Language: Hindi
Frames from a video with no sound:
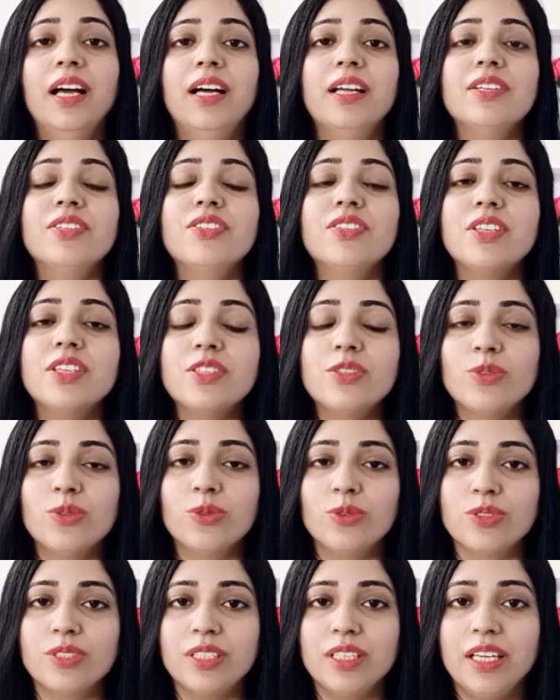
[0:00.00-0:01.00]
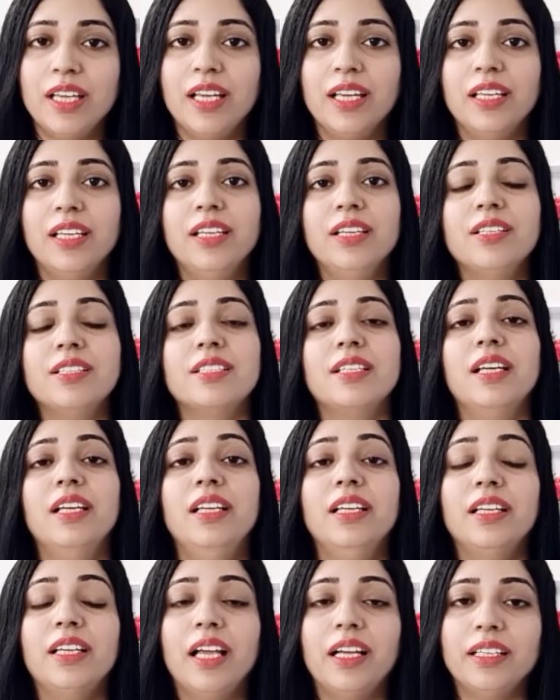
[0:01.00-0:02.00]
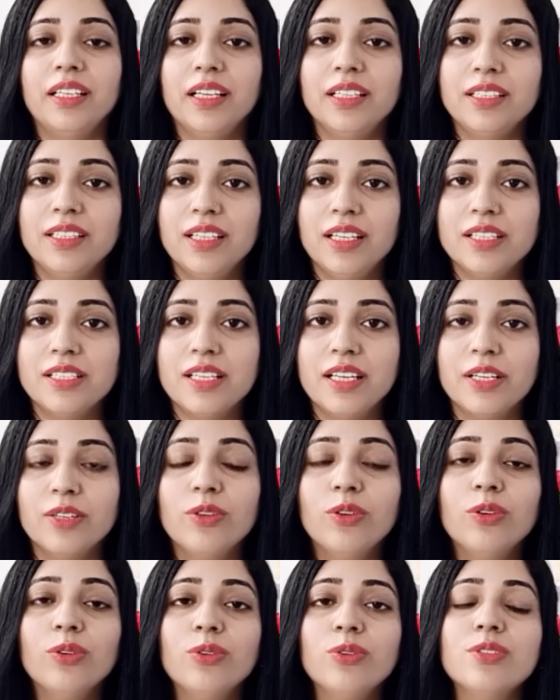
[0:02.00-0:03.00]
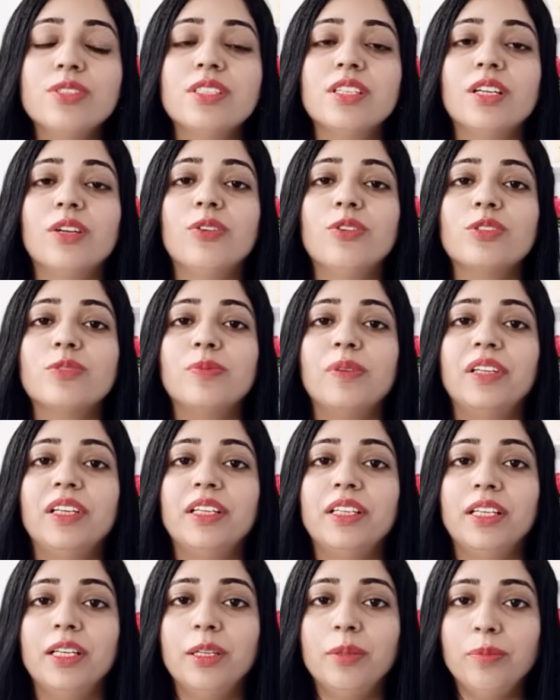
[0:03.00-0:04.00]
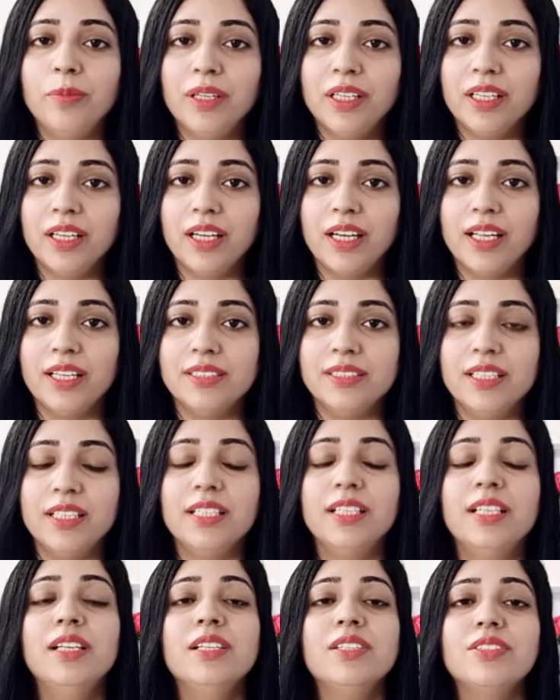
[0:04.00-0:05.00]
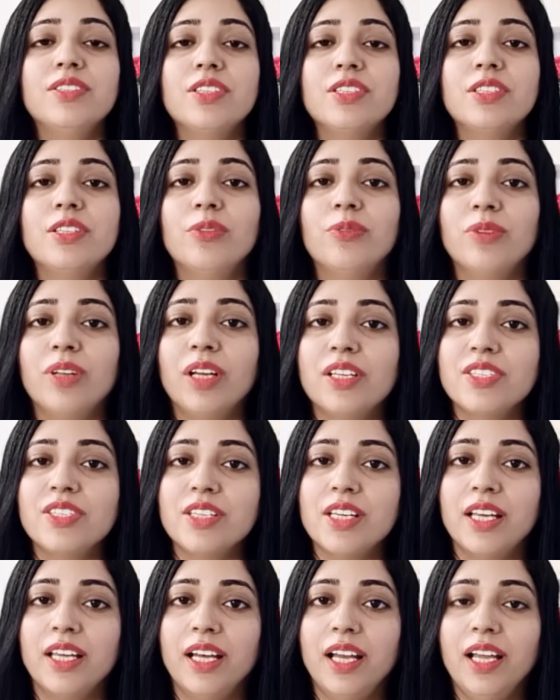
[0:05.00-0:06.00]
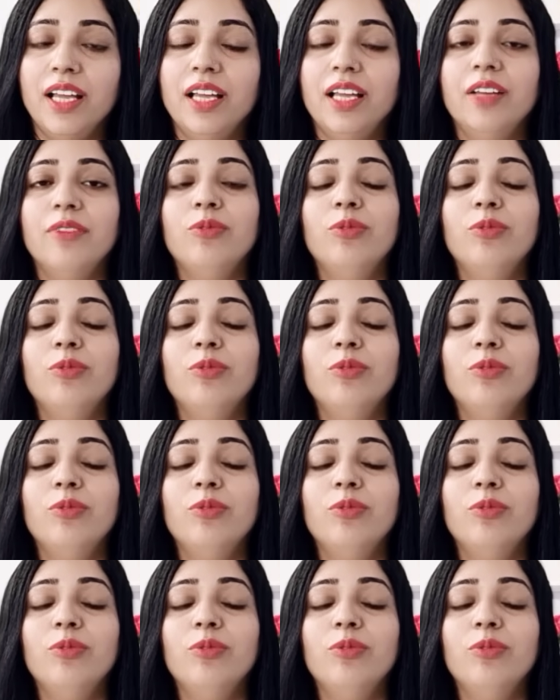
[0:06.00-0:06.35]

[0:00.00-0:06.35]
हर चीज़ सोचती है कि इसके लिए क्या क्या किया जाए कौन कौन से कॉस्मेटिक ट्रीटमेंट कराया जाए जिससे उनका चेहरा है